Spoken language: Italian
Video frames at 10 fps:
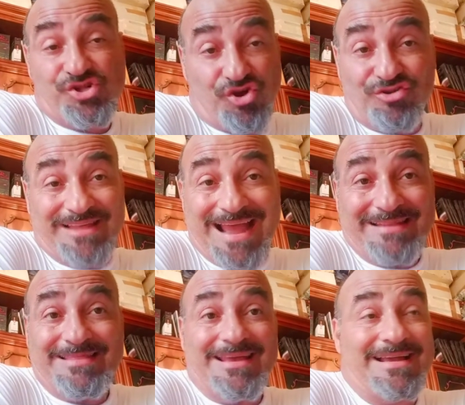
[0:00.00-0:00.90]
sono
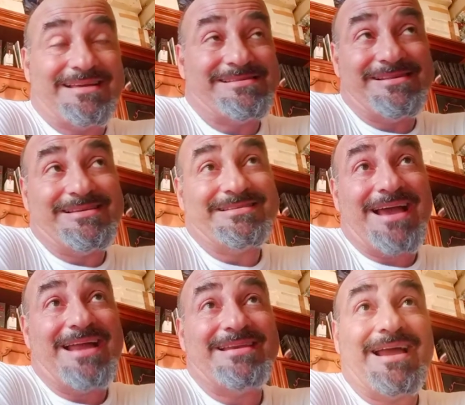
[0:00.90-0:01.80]
tante, anche se in
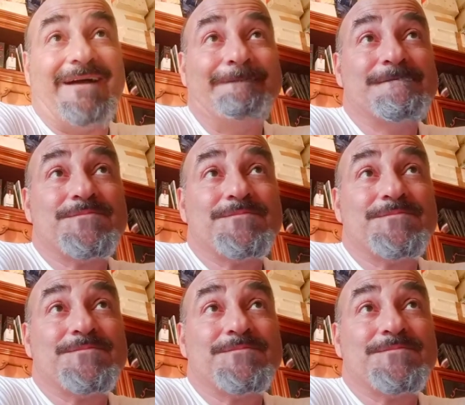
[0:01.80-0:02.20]
Italia